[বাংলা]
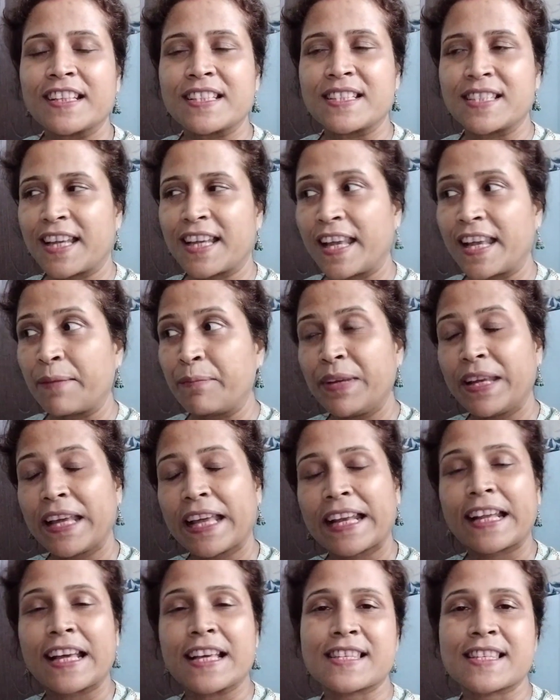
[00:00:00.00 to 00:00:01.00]
যে
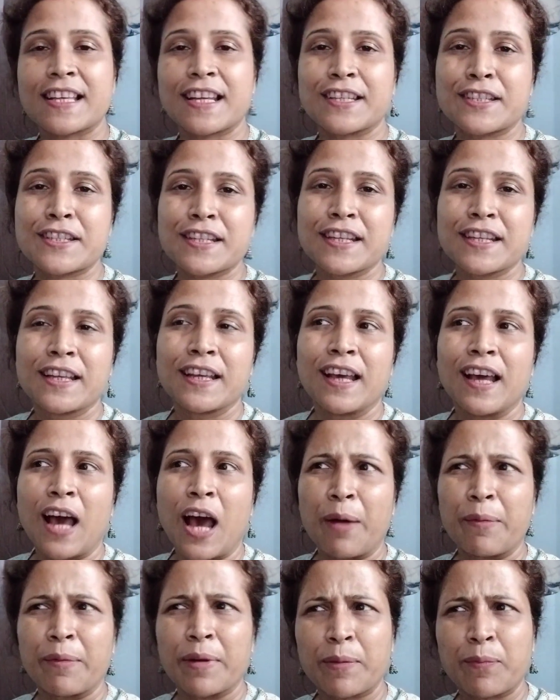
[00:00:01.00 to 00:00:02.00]
বিয়ের ক্যাসেট
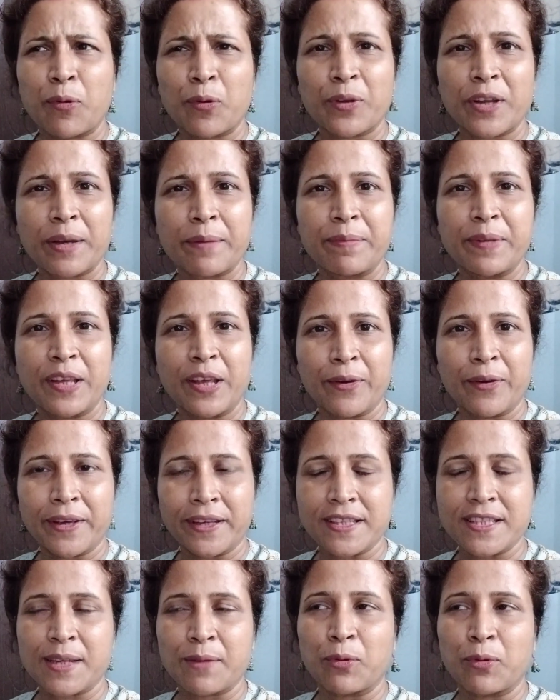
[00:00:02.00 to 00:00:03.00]
আমার বোনের বিয়ে
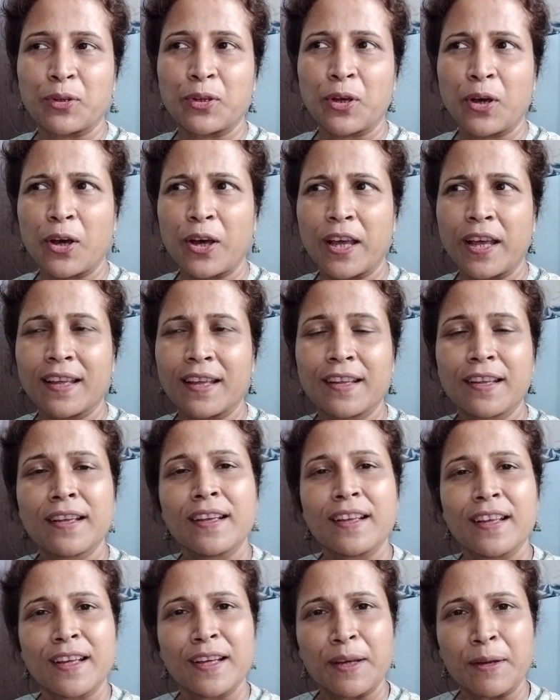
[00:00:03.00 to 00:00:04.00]
হয়েছে বোধ হয়
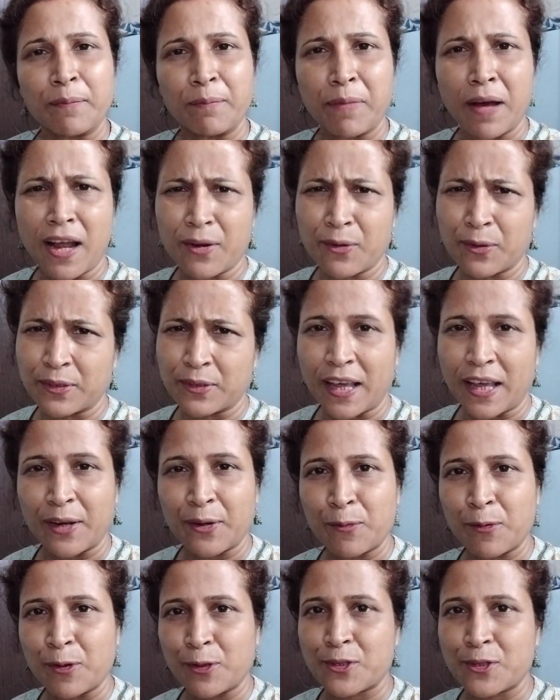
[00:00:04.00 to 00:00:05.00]
বারো
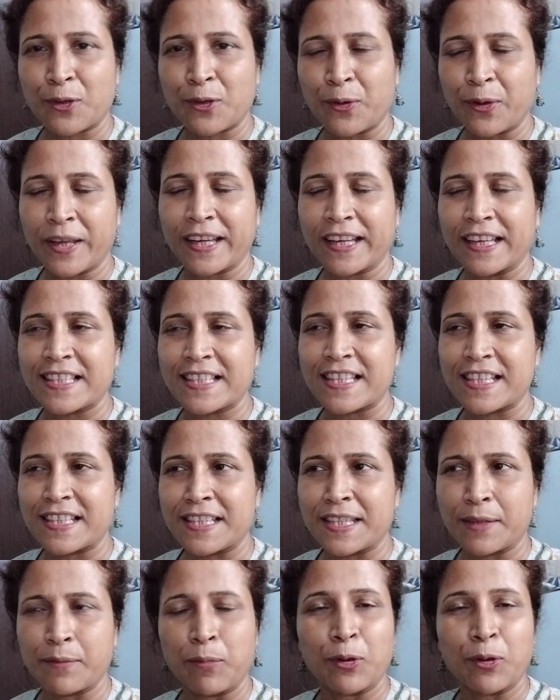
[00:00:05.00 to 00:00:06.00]
তেরো বছর হয়ে গেছে
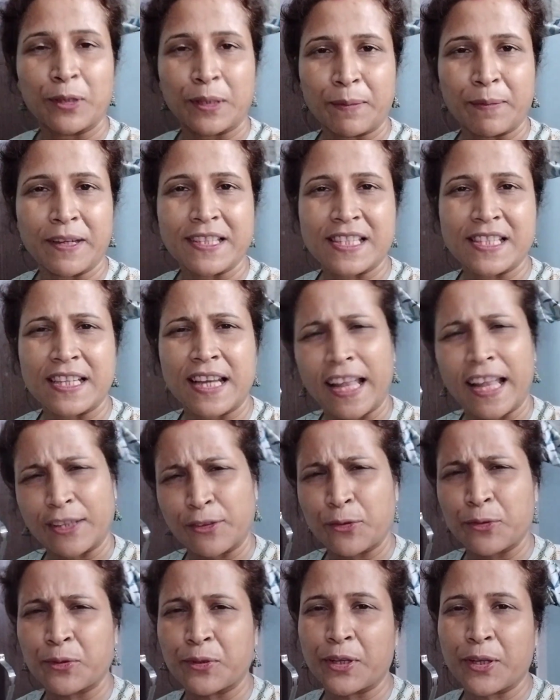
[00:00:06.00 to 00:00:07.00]
ঠিক বলতে পারছি না
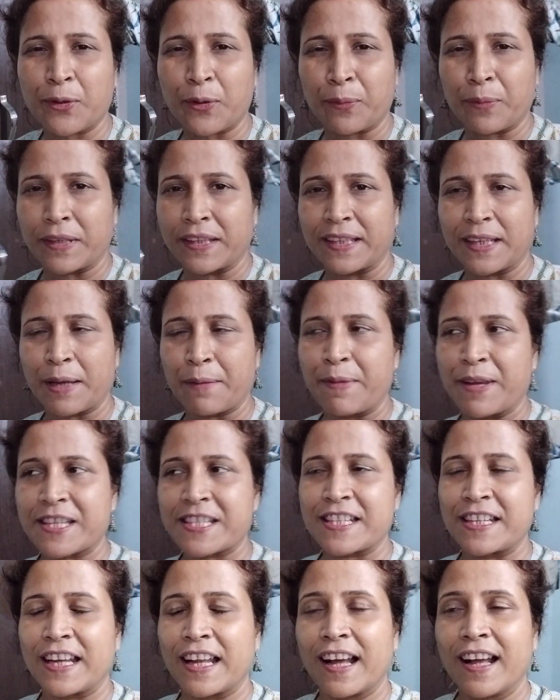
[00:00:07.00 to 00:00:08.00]
এতটুকুই হবে থেকে
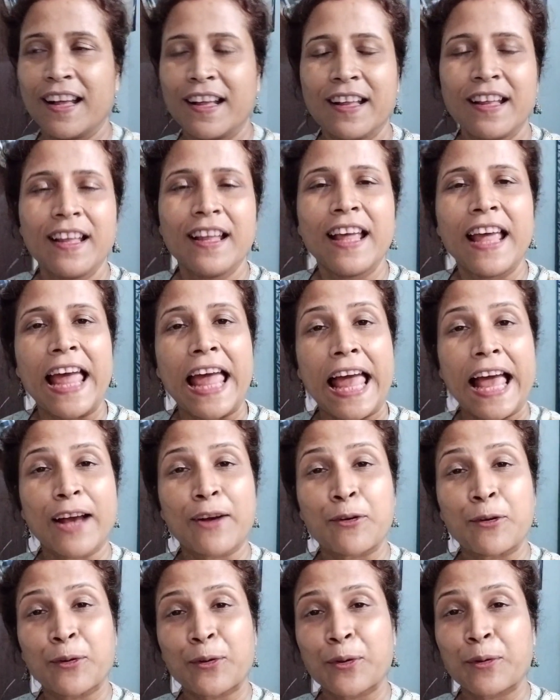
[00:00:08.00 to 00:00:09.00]
বেশি না
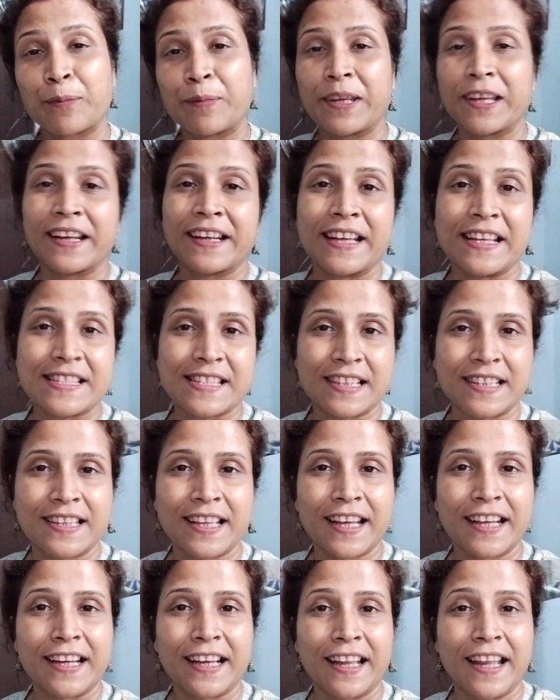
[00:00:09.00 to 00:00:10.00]
এখনও বিয়ের ক্যাসেট
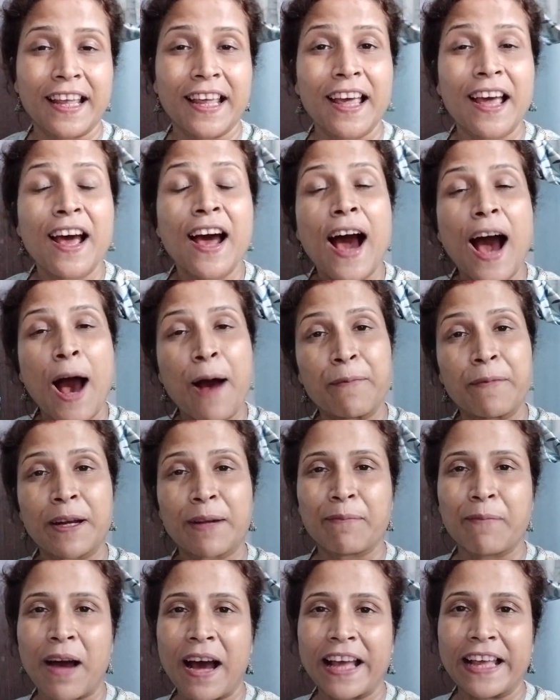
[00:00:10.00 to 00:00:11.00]
দেখলে
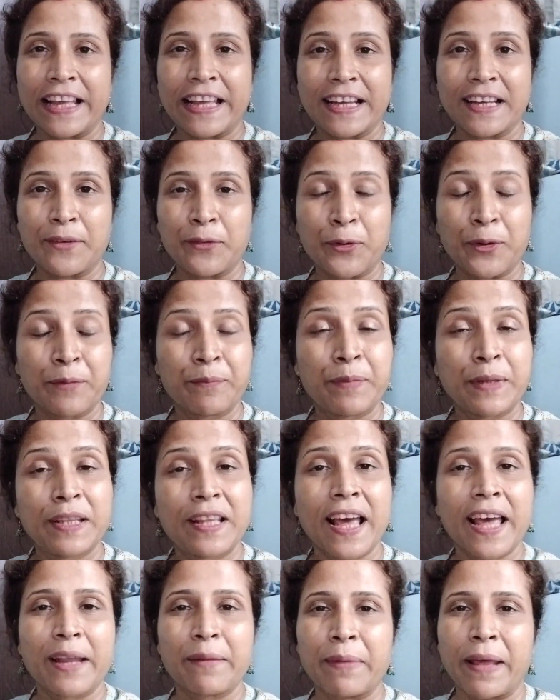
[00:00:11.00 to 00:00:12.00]
আমার মায়ের ওই
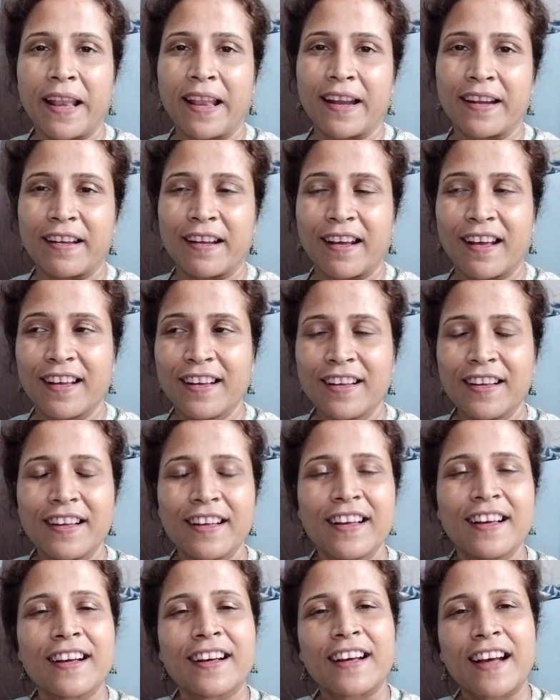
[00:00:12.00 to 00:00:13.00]
বিদায়ের বেলাটা
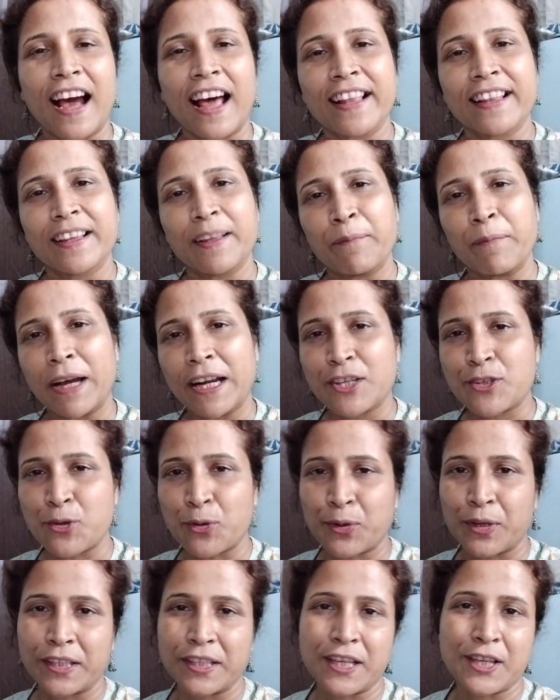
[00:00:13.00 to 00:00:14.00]
কান মার
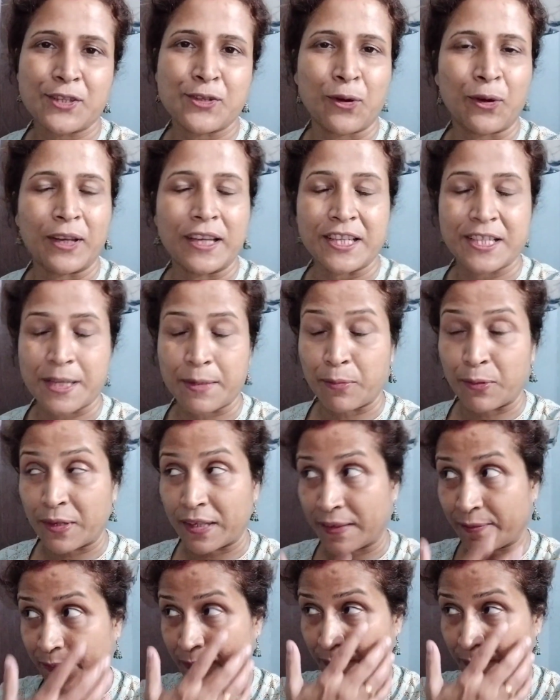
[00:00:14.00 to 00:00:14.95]
চোখে দিয়ে চলে এসে পড়ে